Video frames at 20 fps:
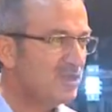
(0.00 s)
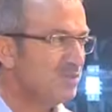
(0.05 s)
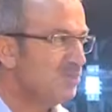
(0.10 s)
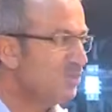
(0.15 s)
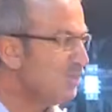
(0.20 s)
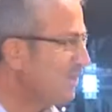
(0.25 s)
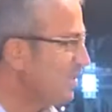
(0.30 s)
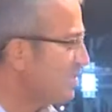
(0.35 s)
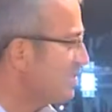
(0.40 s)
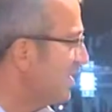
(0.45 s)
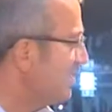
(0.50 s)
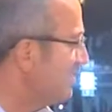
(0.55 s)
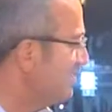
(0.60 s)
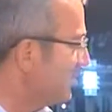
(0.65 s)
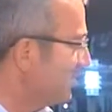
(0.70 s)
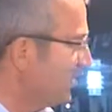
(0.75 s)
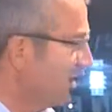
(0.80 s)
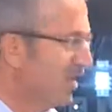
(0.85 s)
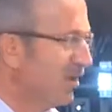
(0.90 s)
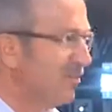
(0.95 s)
muhteşem
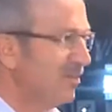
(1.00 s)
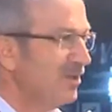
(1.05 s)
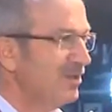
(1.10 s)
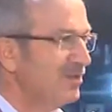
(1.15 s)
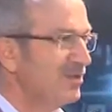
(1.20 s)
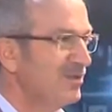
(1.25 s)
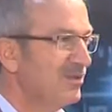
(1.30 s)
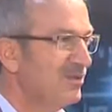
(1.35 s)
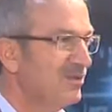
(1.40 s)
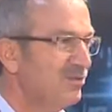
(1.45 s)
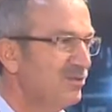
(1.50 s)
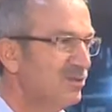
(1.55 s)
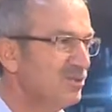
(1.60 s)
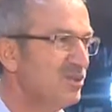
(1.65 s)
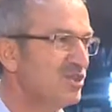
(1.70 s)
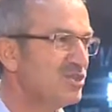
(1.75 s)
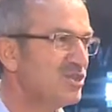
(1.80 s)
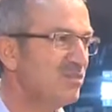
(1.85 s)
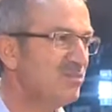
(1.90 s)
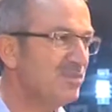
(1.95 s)
bir kalabalık,
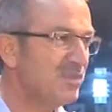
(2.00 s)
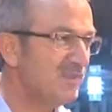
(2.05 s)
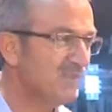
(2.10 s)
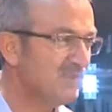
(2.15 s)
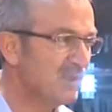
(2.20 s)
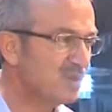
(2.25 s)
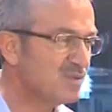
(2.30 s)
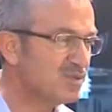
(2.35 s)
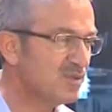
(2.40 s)
muhteşem bir iftar